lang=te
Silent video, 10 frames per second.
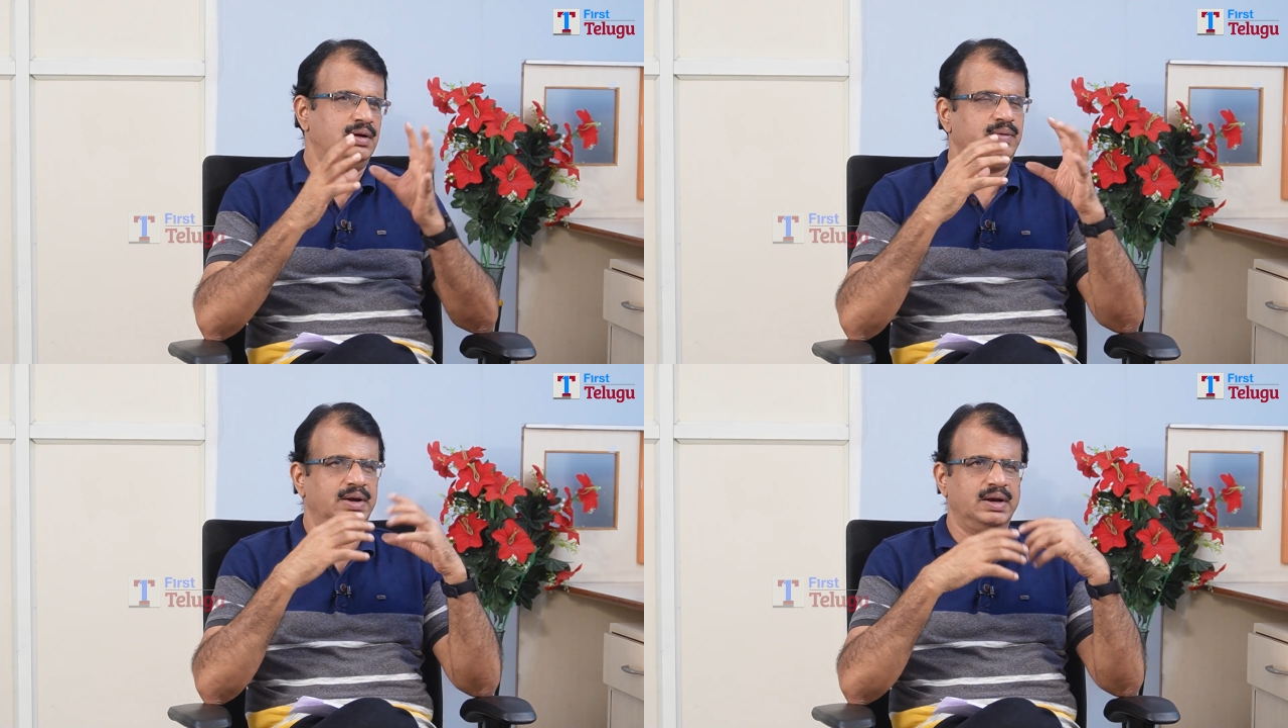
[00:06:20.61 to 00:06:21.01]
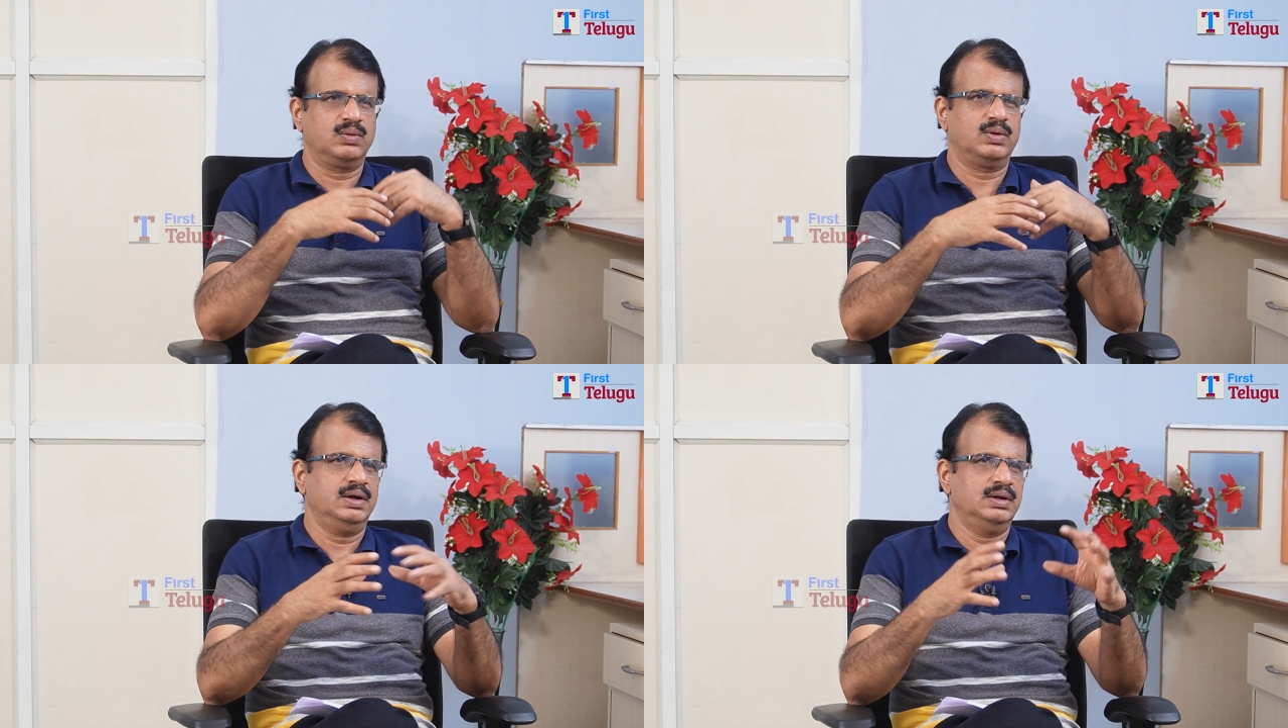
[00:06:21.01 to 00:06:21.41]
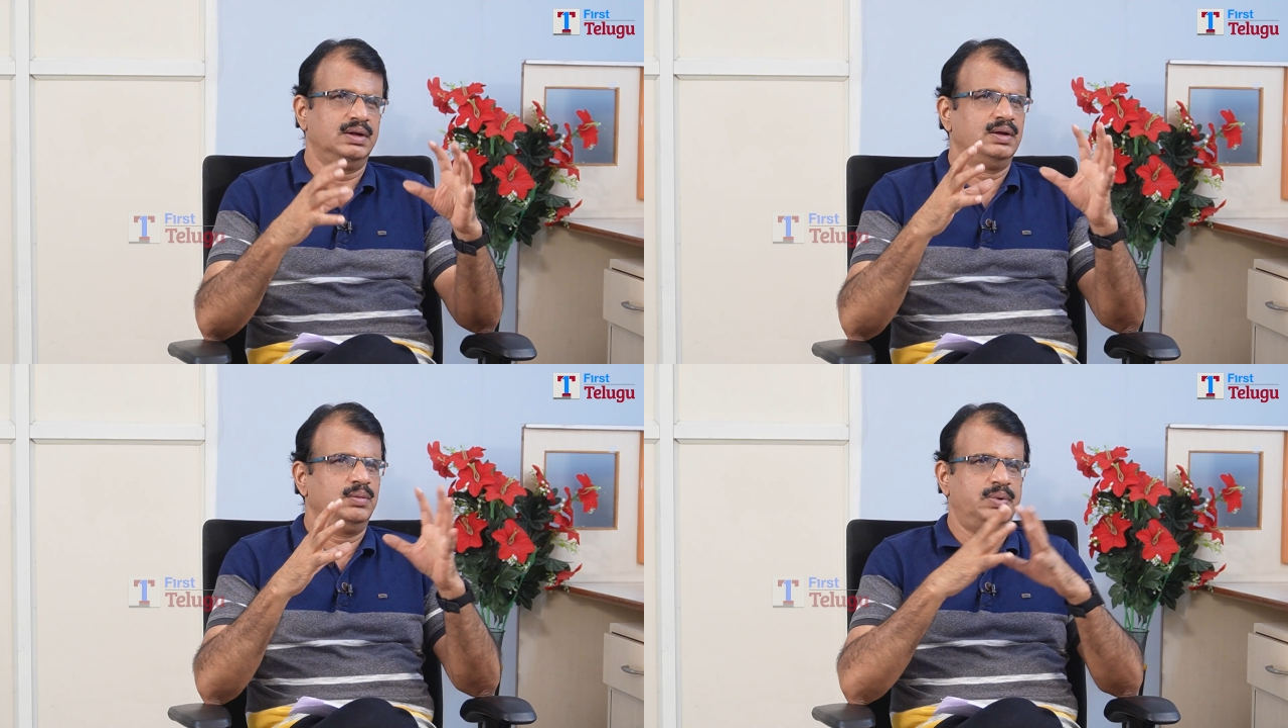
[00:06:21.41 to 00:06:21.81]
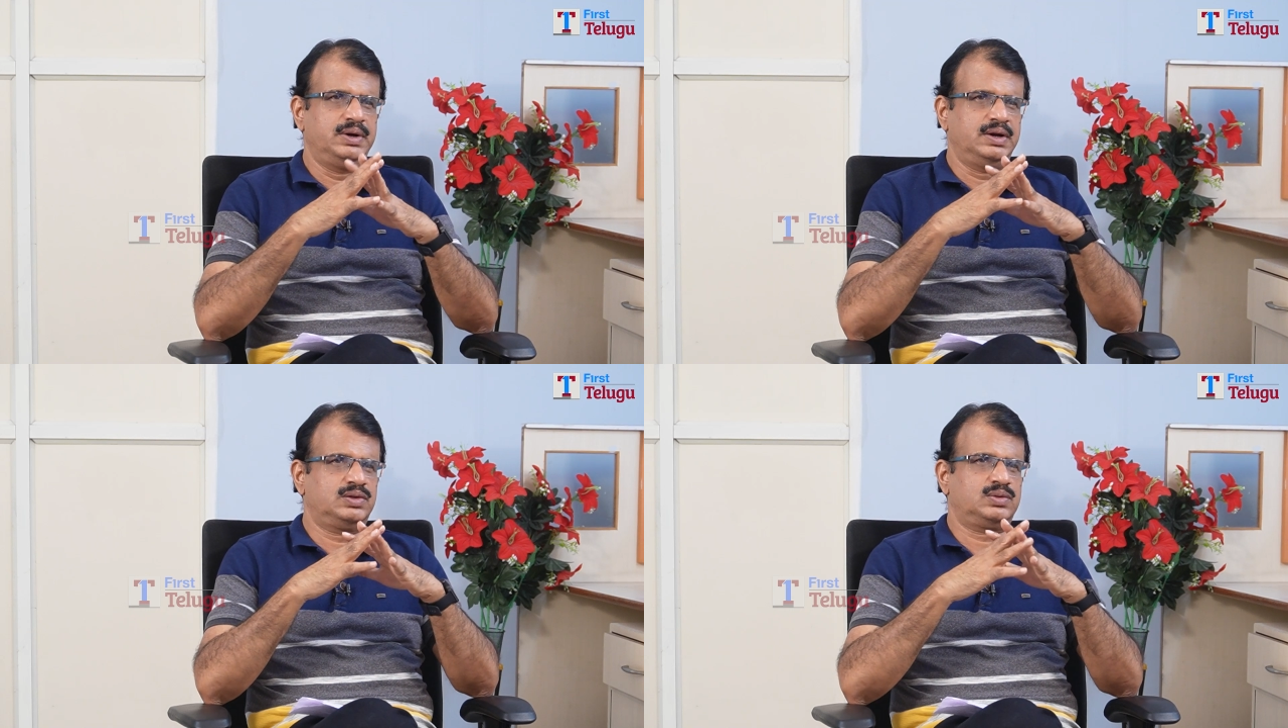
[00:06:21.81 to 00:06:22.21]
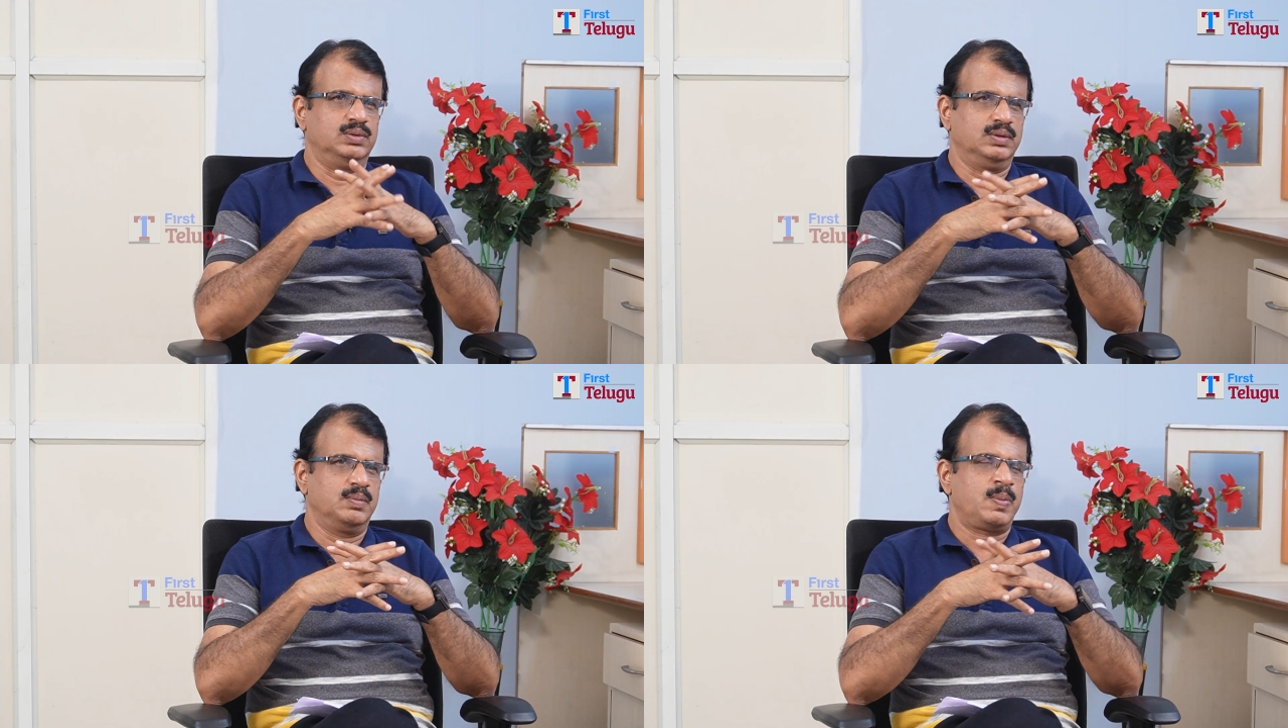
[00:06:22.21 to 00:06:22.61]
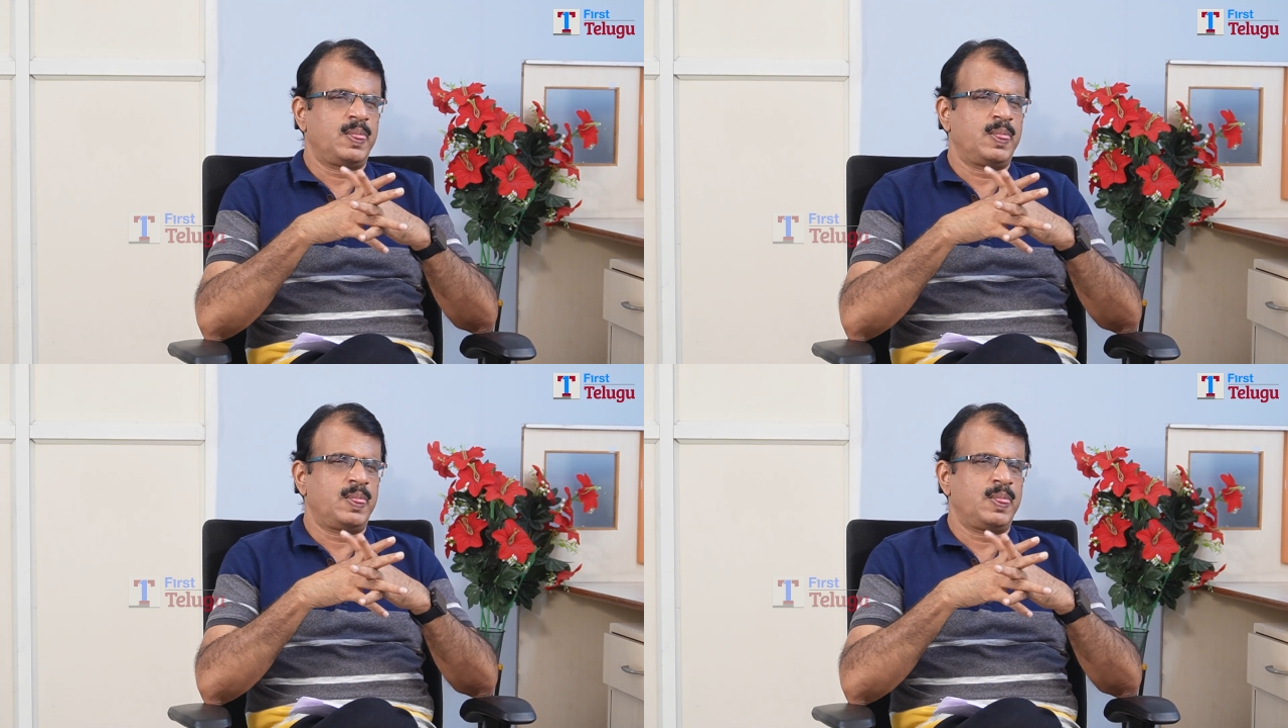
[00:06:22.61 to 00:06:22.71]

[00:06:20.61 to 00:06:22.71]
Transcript: అవన్నీ కూడా పెట్టేస్తుంది